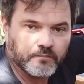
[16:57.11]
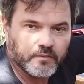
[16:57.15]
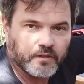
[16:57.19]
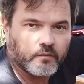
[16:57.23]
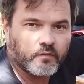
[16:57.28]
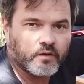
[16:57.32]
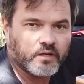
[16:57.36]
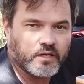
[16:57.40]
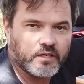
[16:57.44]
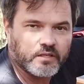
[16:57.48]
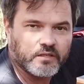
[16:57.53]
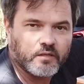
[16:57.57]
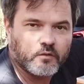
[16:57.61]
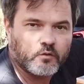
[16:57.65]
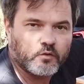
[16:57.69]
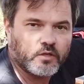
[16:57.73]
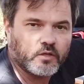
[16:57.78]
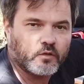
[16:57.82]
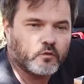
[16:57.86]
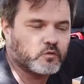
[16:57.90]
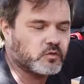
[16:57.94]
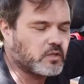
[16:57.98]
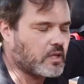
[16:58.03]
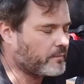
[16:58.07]
Eu acredito
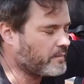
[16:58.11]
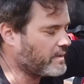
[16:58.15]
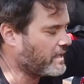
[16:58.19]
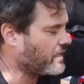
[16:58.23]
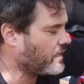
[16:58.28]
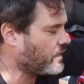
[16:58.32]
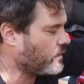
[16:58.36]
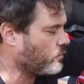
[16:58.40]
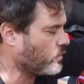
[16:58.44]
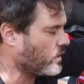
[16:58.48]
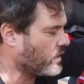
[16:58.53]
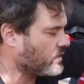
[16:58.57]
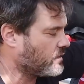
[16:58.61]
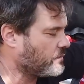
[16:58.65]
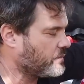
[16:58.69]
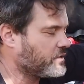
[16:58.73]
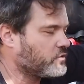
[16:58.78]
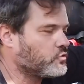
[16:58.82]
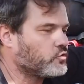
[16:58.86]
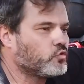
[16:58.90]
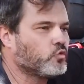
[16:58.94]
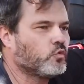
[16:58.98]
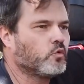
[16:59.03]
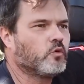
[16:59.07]
que não está bem regulada a
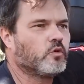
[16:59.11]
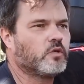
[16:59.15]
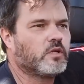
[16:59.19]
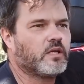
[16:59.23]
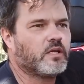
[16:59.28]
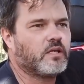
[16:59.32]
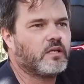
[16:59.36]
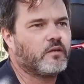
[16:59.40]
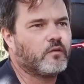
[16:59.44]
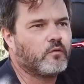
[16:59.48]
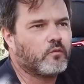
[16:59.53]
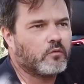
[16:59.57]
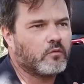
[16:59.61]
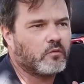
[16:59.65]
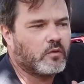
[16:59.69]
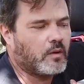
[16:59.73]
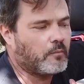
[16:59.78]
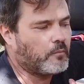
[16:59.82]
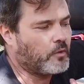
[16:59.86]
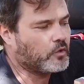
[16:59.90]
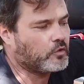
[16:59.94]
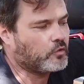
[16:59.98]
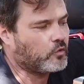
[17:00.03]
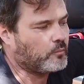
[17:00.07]
mistura, ele não,
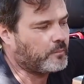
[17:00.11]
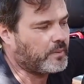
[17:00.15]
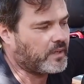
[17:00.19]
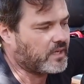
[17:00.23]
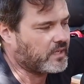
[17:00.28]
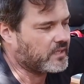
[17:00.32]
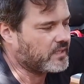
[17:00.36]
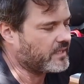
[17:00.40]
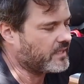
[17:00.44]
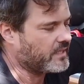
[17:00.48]
a moto não para